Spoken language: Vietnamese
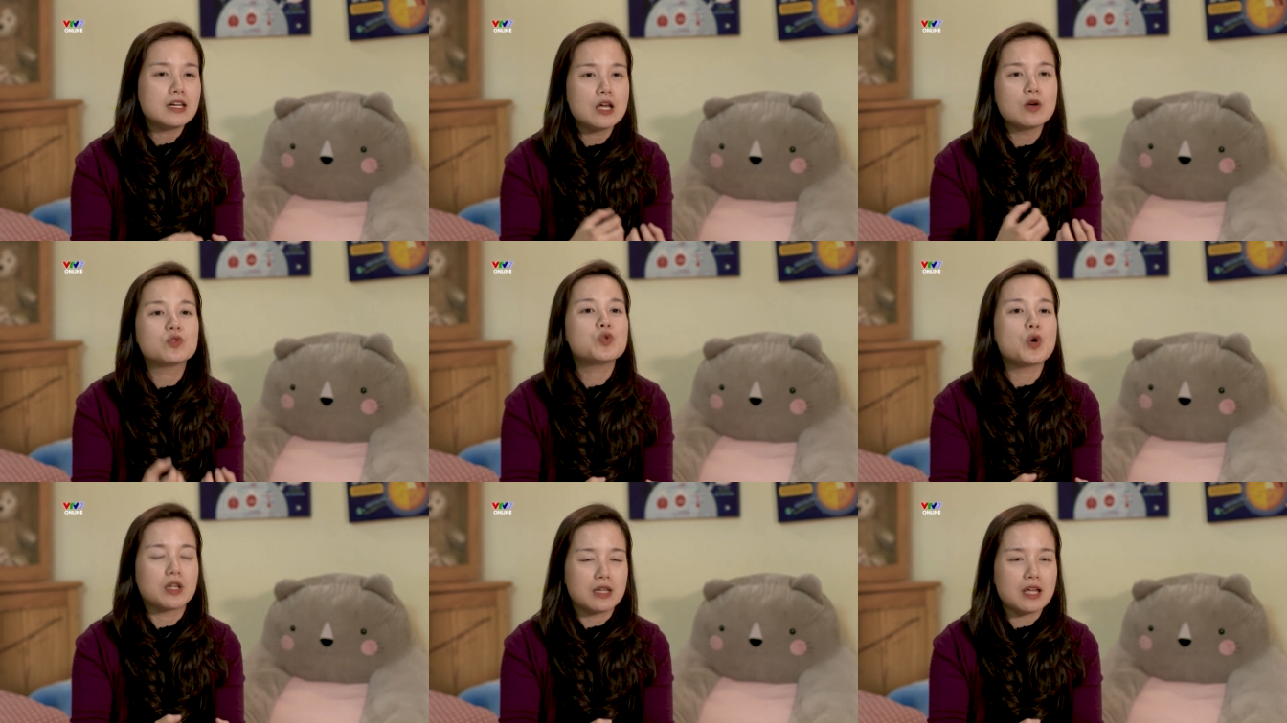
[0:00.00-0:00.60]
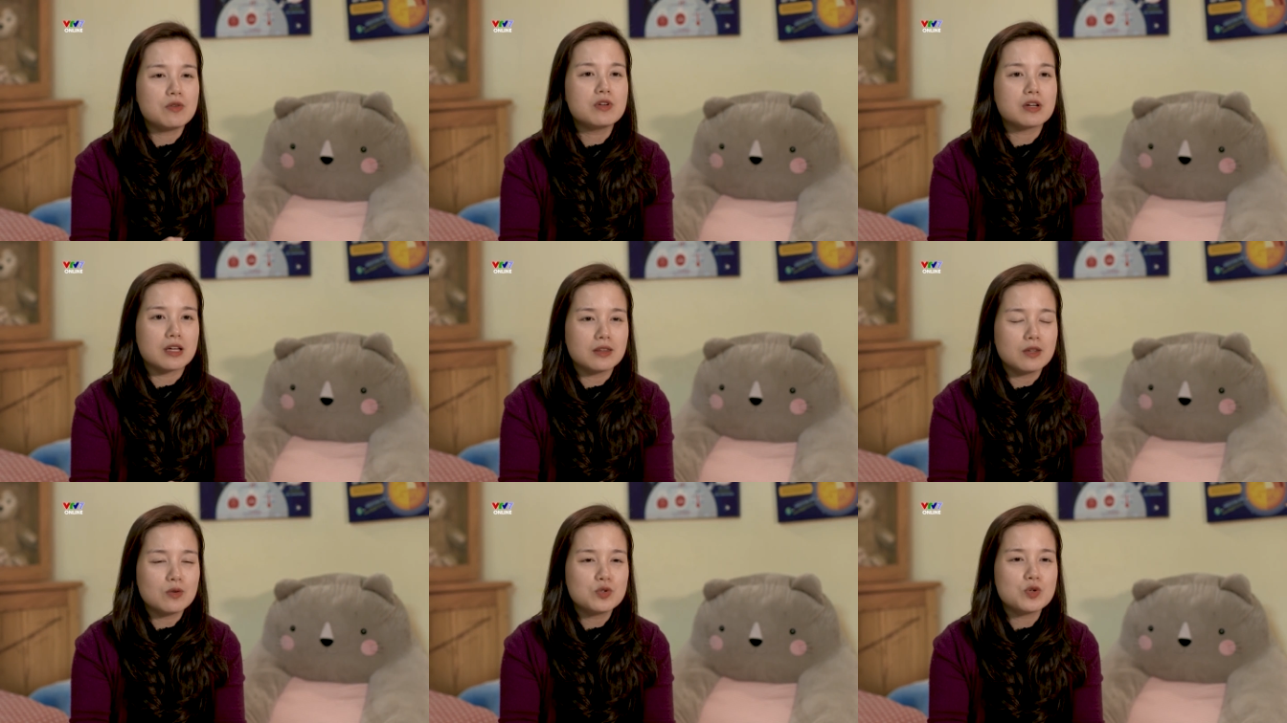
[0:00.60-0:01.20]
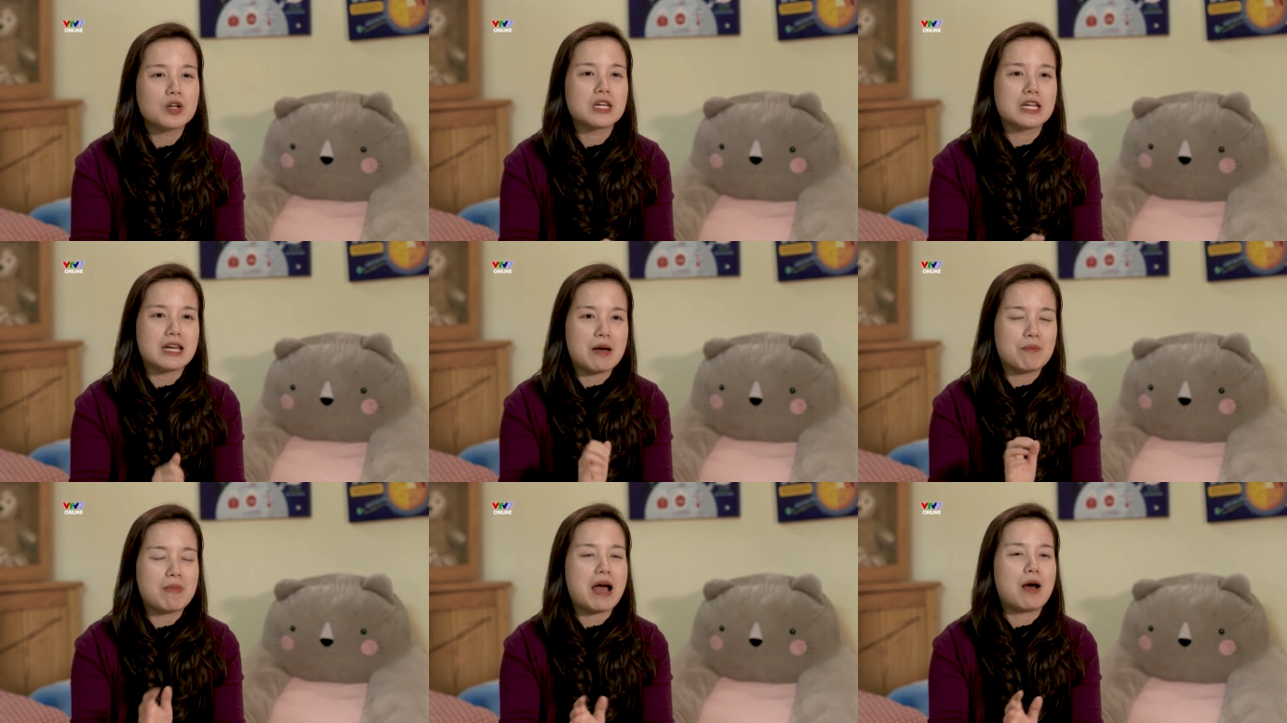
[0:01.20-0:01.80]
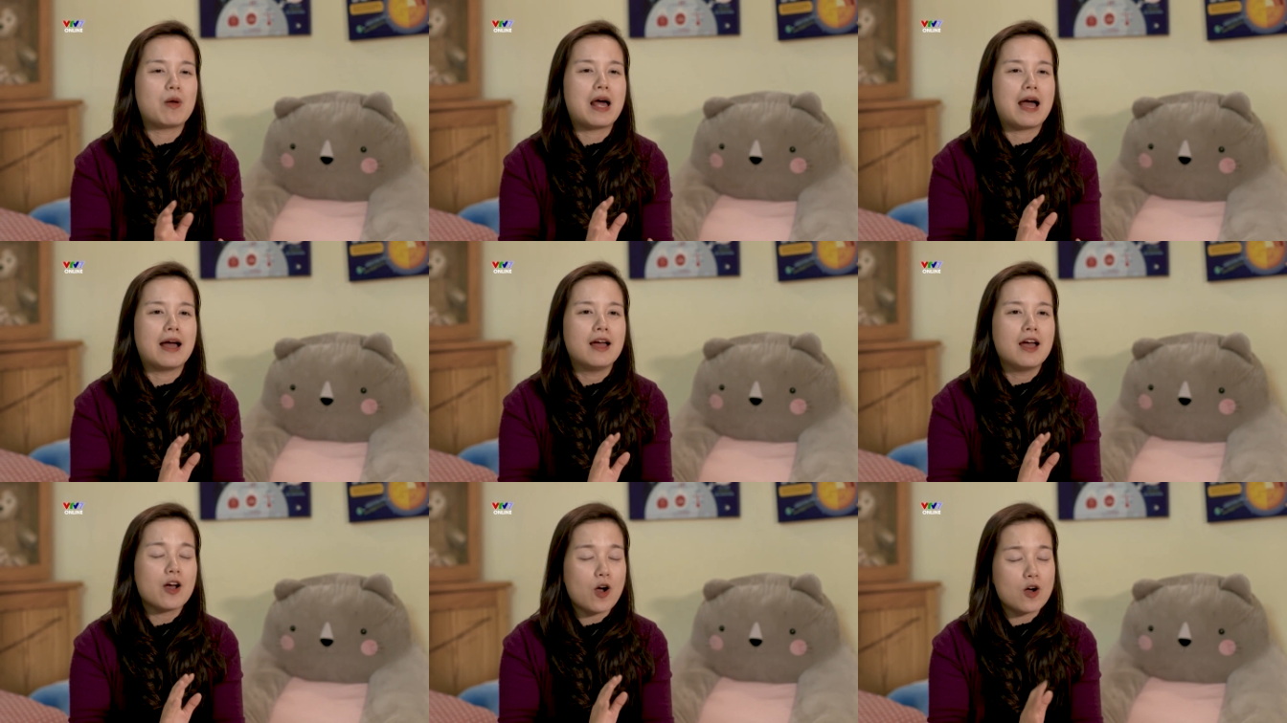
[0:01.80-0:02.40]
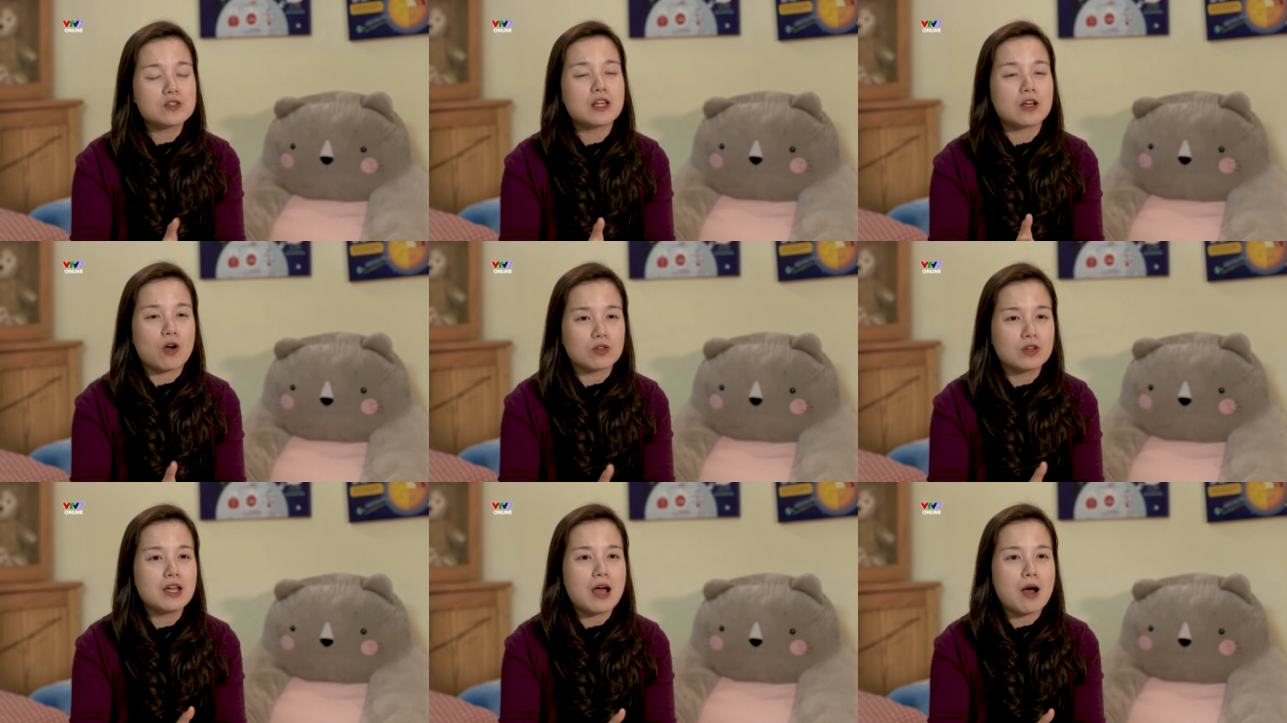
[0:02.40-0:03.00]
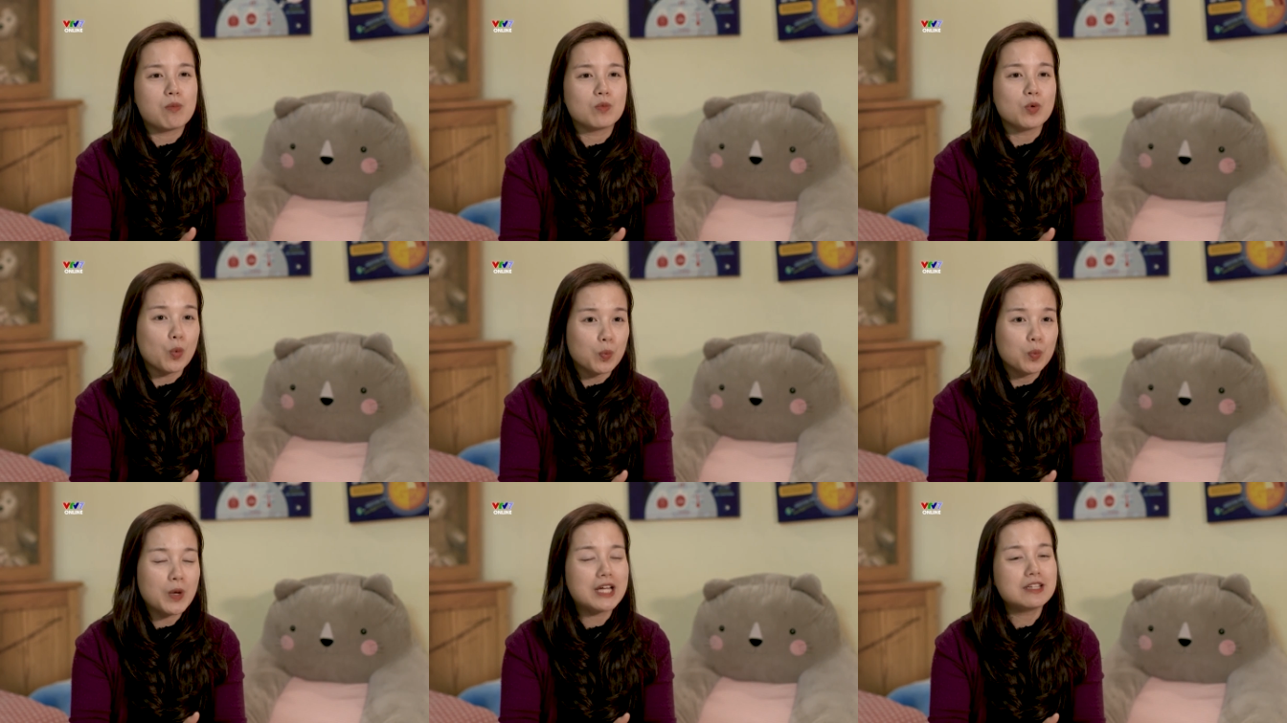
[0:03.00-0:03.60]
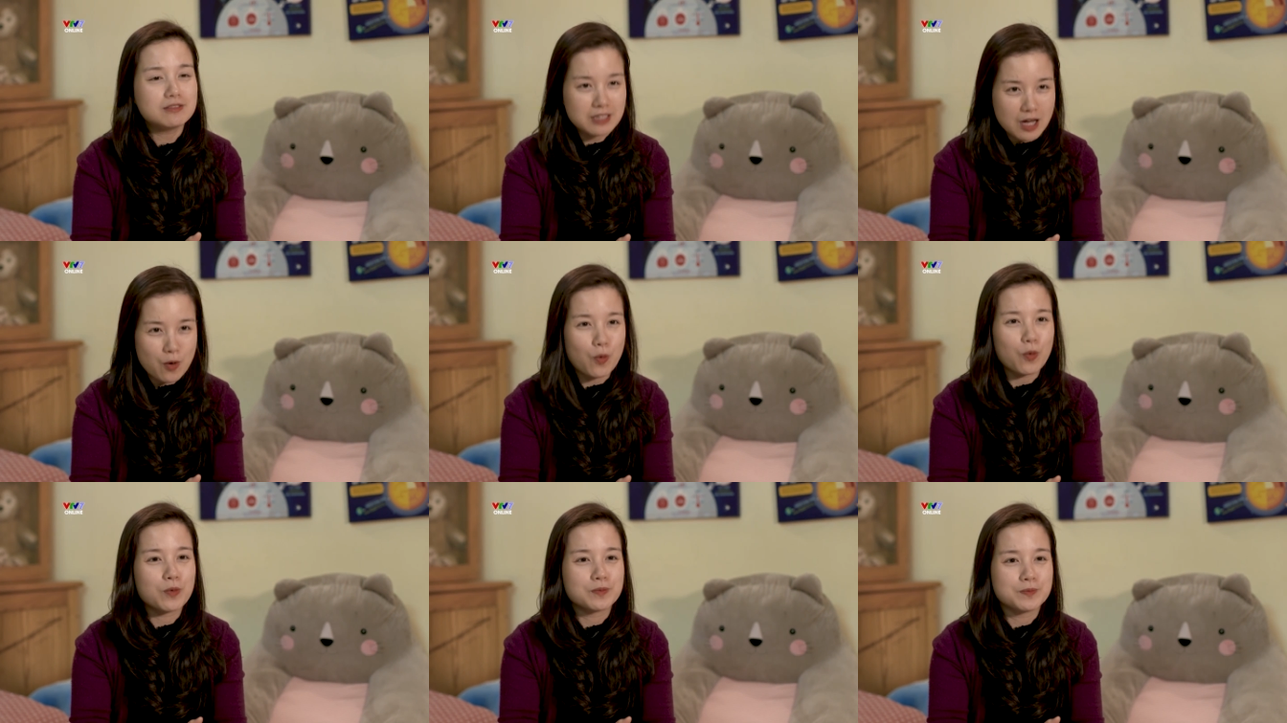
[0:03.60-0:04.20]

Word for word: đều chuẩn theo những cái tiêu chuẩn để đảm bảo là con sẽ có thể học đúng ngay từ đầu